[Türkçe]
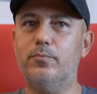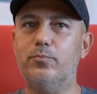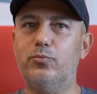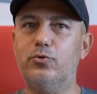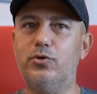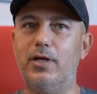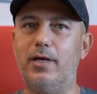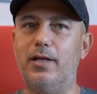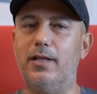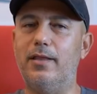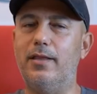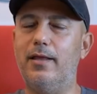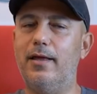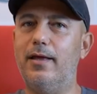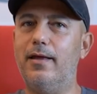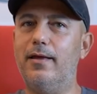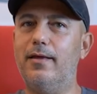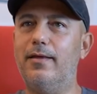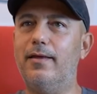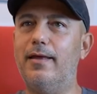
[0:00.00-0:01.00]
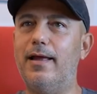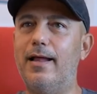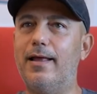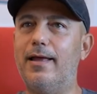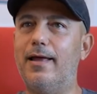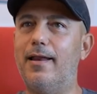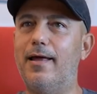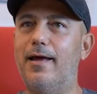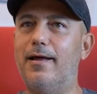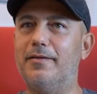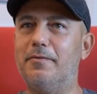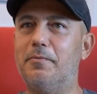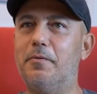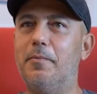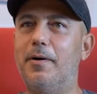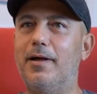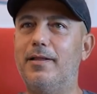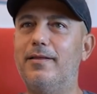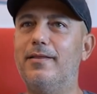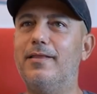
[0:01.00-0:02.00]
Bu şekilde yelken
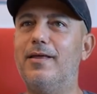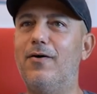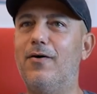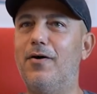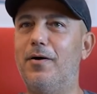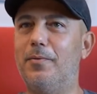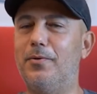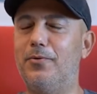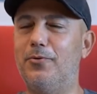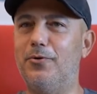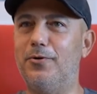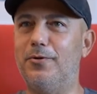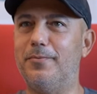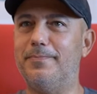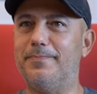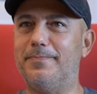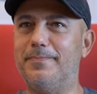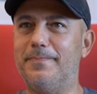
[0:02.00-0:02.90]
hayatıma ben de devam ediyorum.